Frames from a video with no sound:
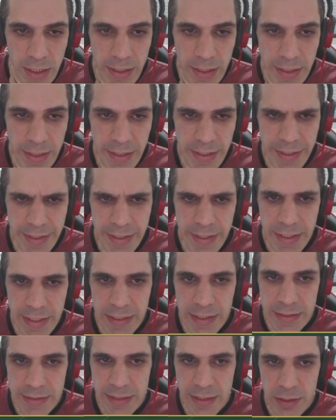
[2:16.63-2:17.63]
É,
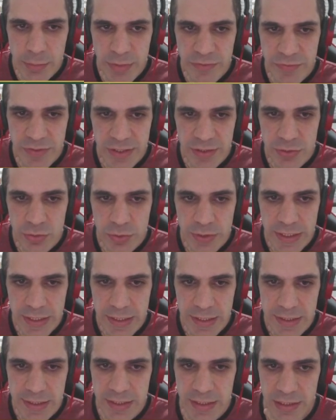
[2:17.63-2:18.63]
ele tá numa aventura
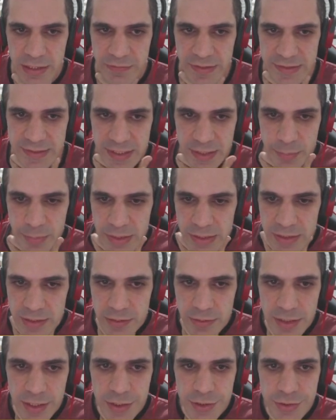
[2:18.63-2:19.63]
aí que ele vai se arrepender,
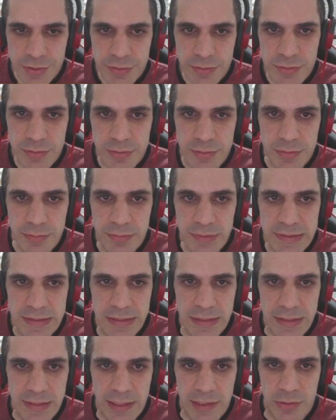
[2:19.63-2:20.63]
eu acho. Mas
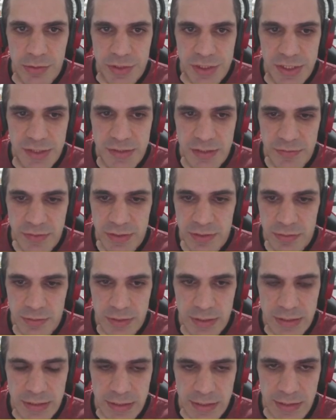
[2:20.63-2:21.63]
ele tá curtindo essa
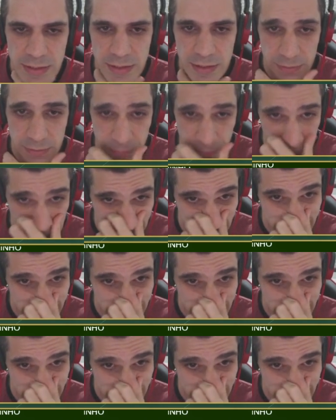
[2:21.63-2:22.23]
aventura dele aí, né?